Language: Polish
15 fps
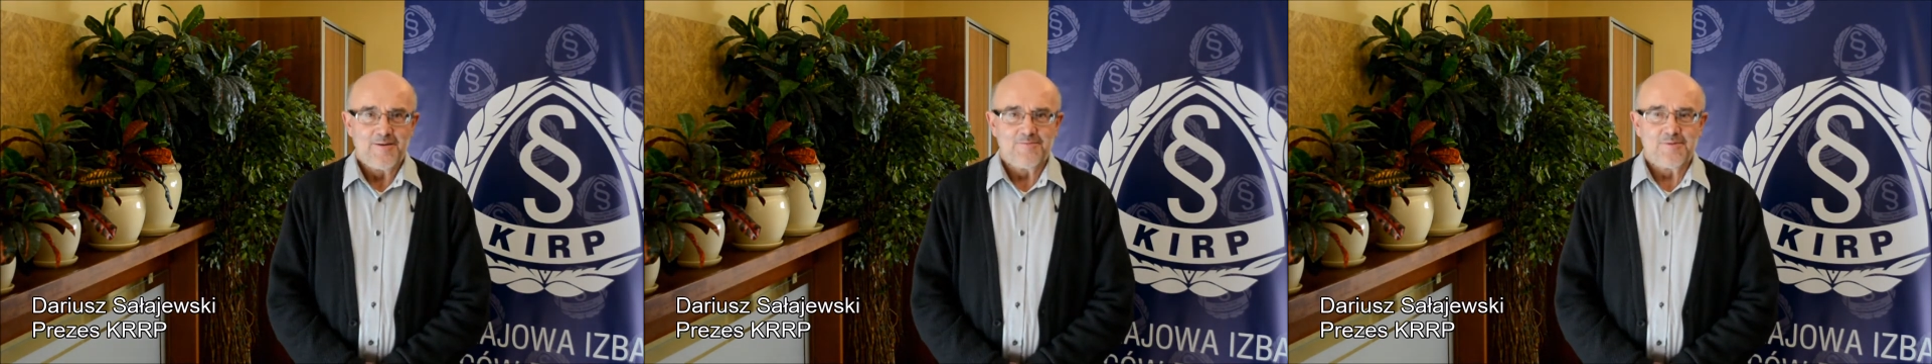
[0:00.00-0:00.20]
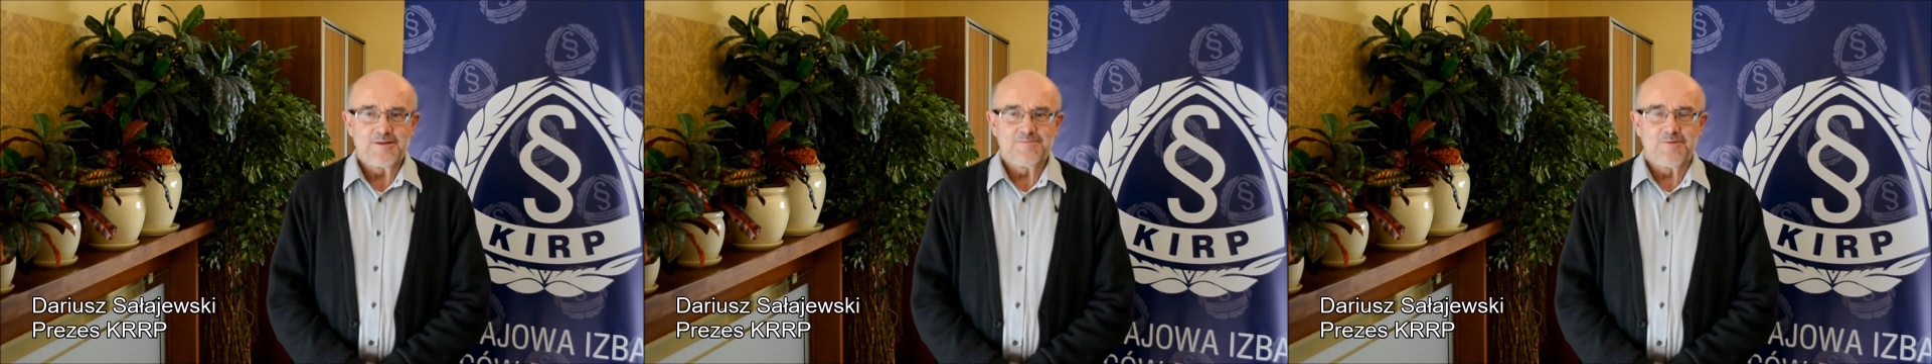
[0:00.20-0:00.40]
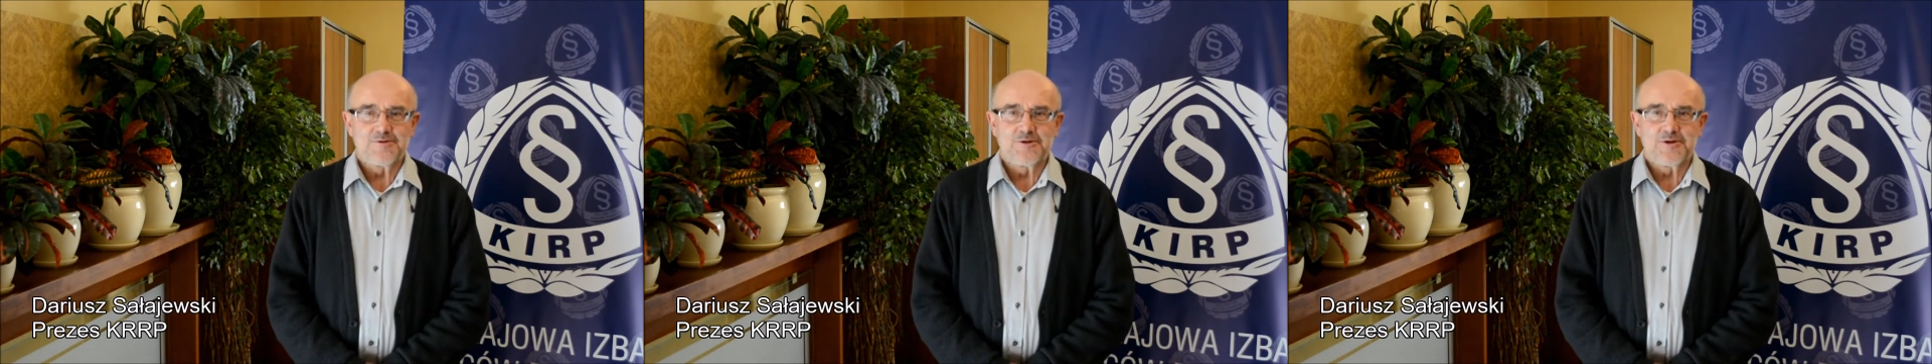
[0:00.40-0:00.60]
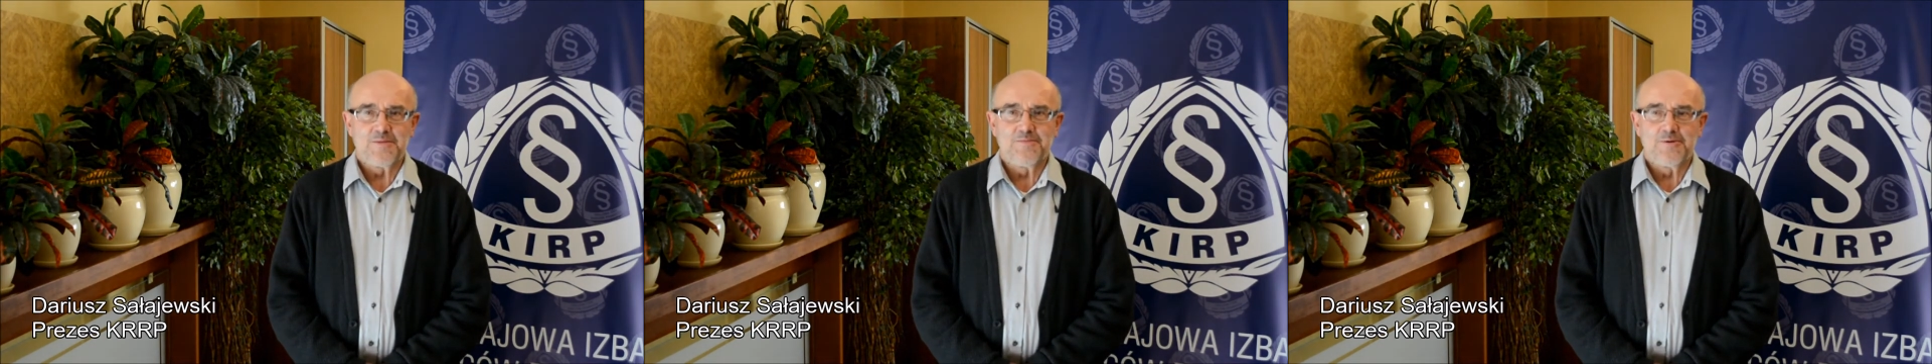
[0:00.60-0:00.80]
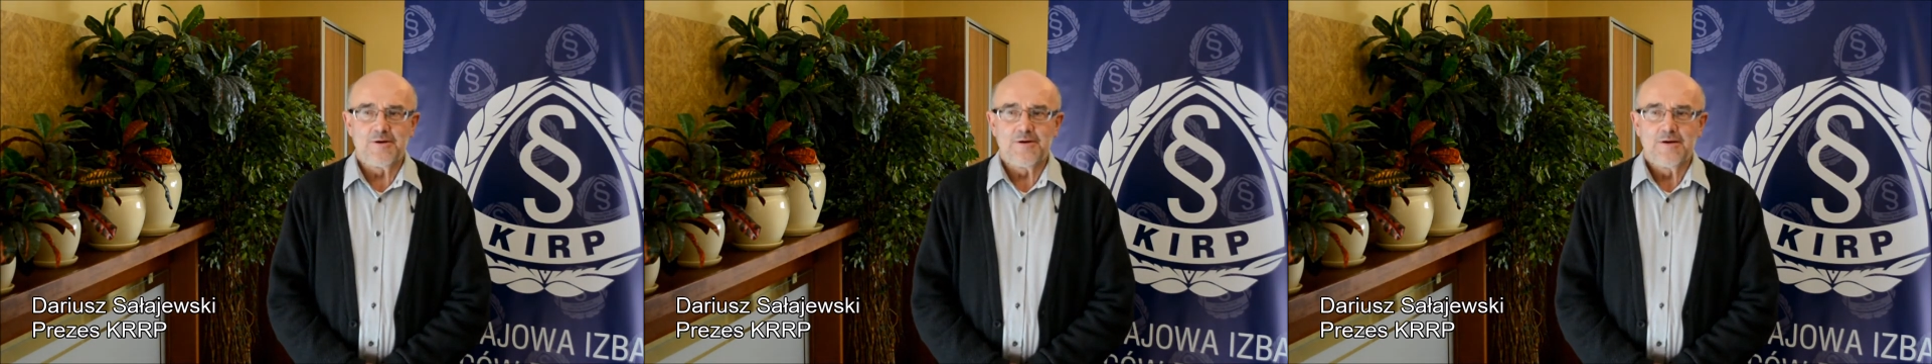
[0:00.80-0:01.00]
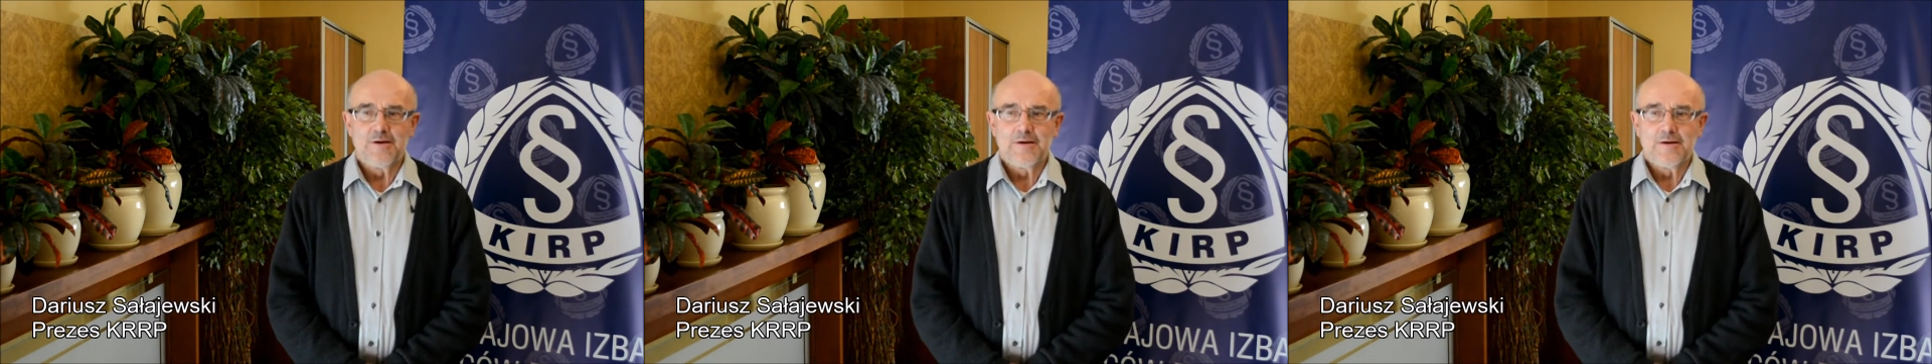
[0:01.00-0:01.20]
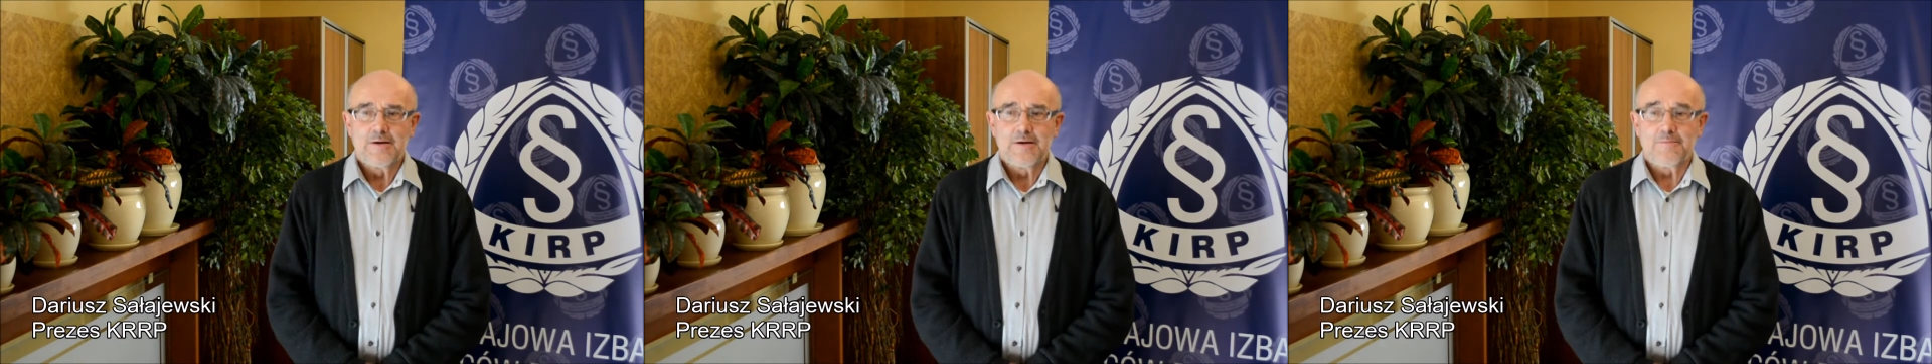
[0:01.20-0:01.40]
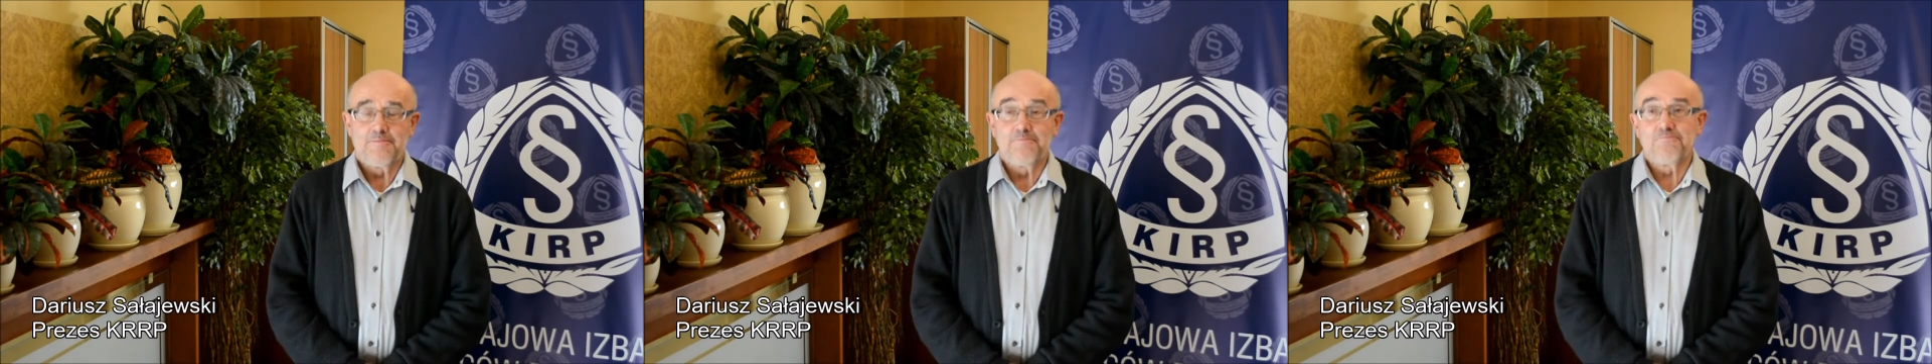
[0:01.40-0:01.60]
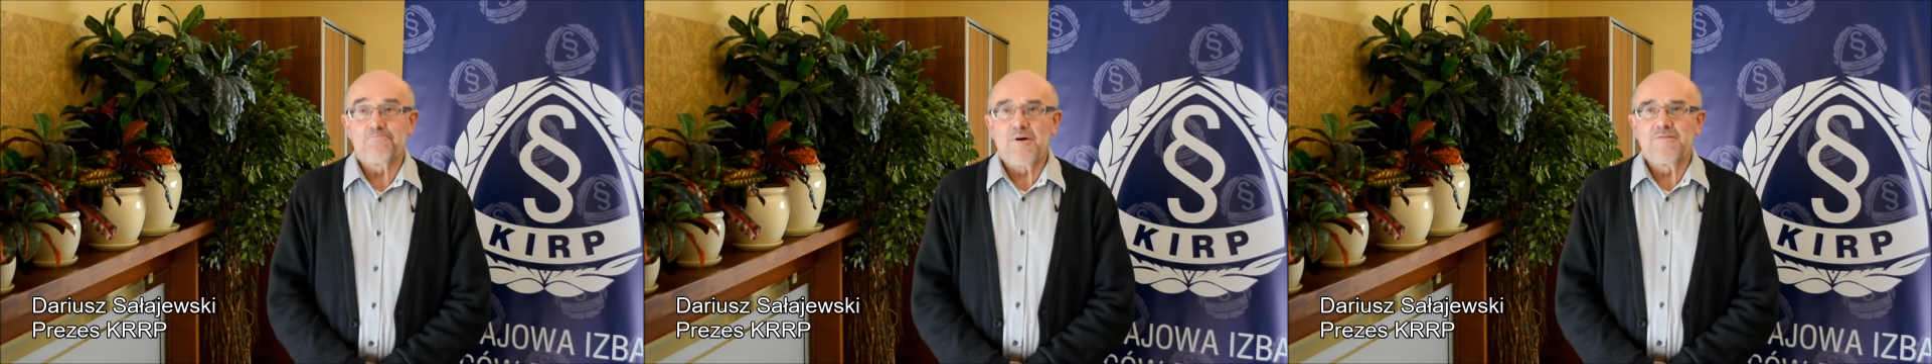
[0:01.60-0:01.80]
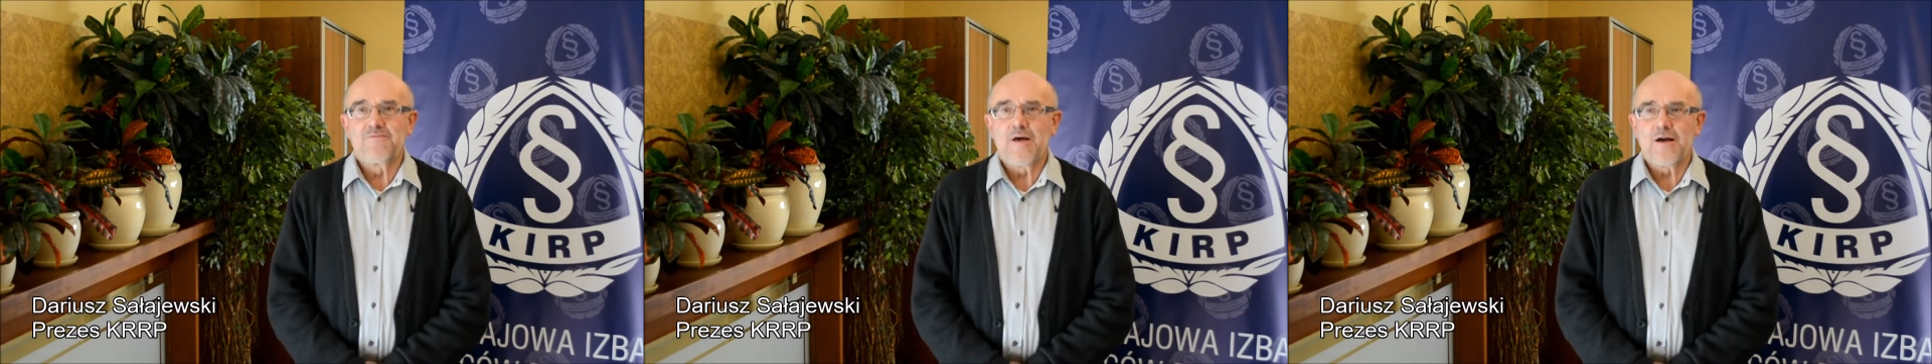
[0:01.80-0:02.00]
bez potrzeby
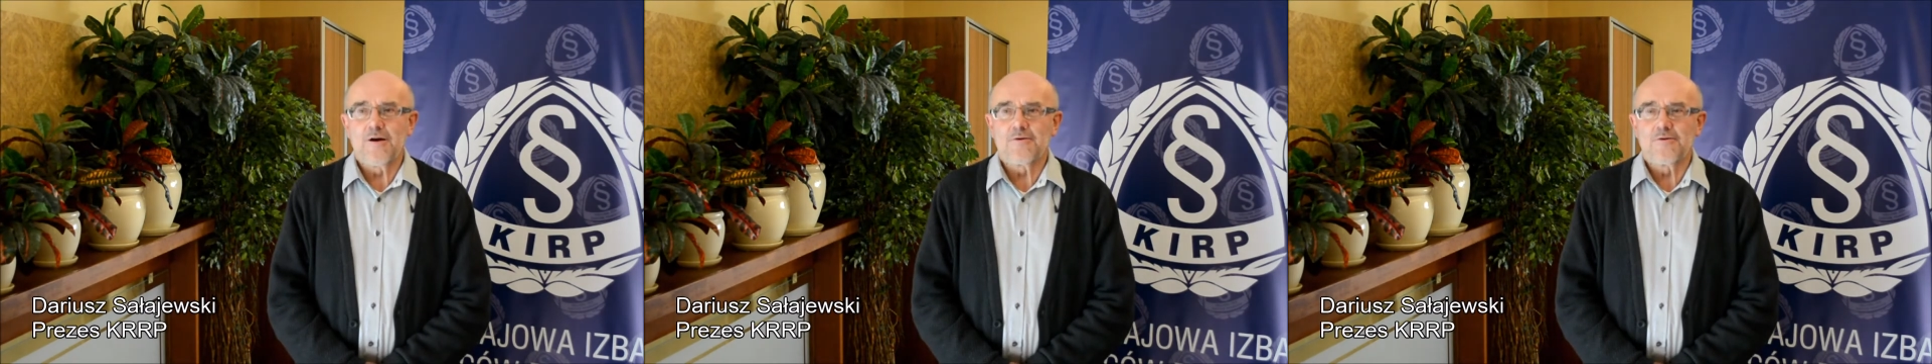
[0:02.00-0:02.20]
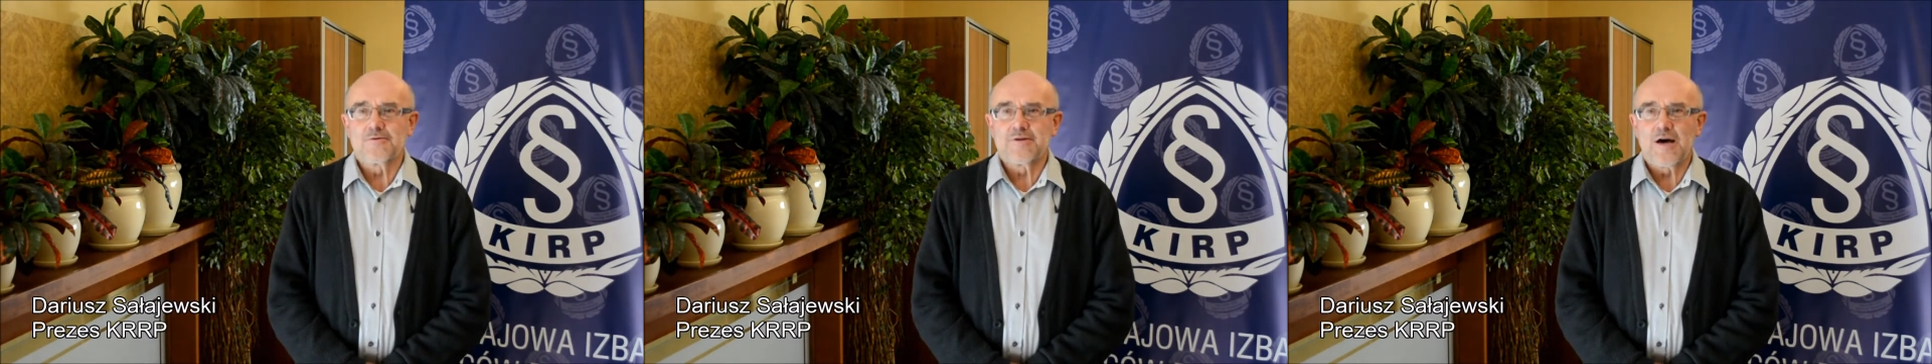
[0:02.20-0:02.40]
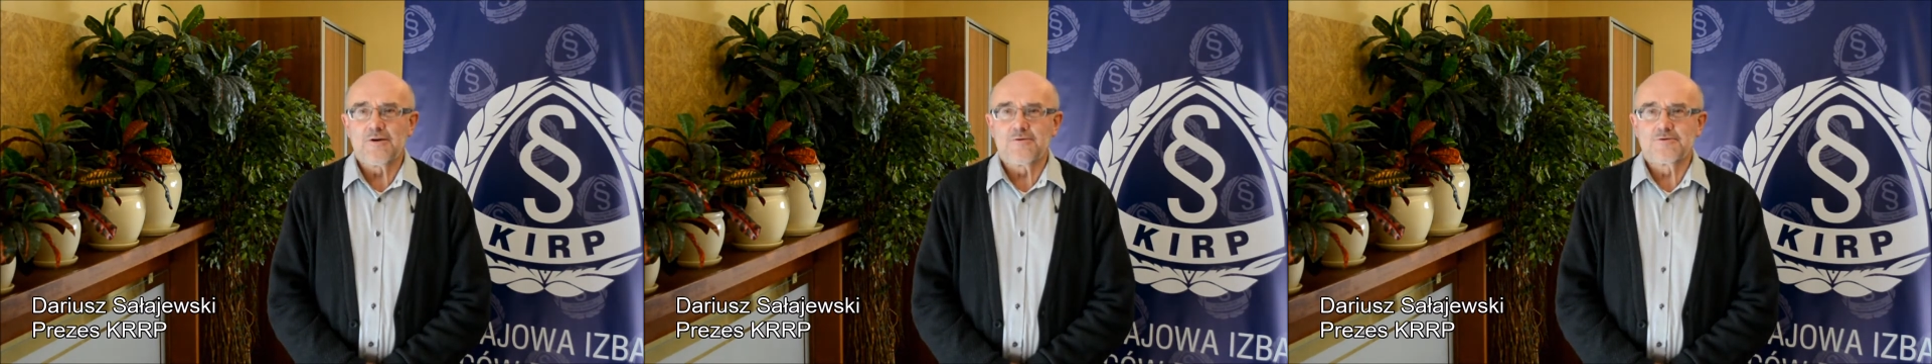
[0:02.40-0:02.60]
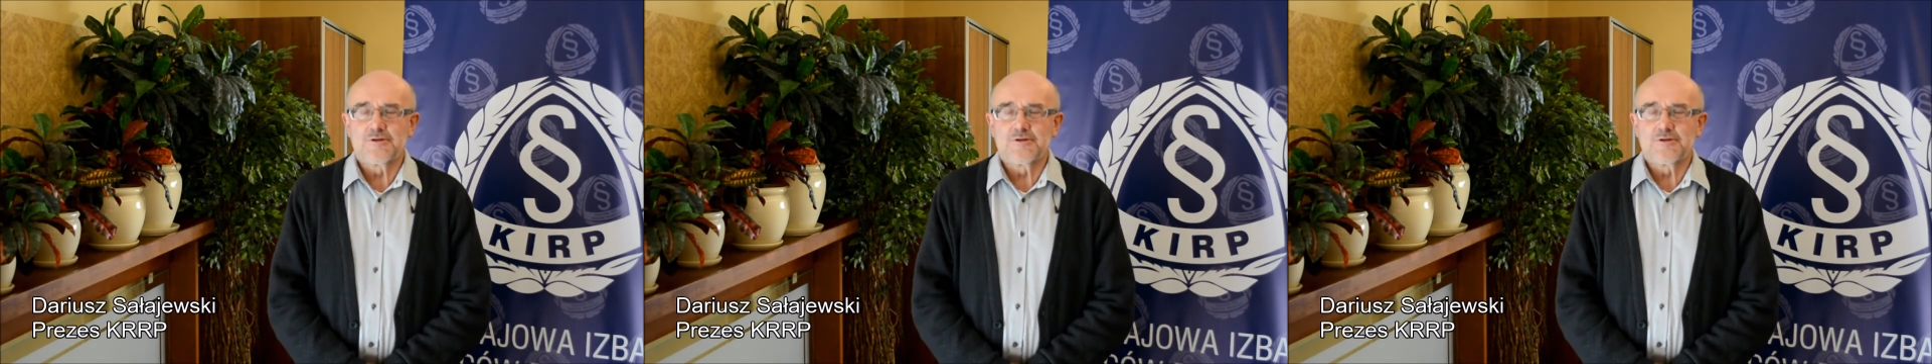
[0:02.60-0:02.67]
pewnego rodzaju,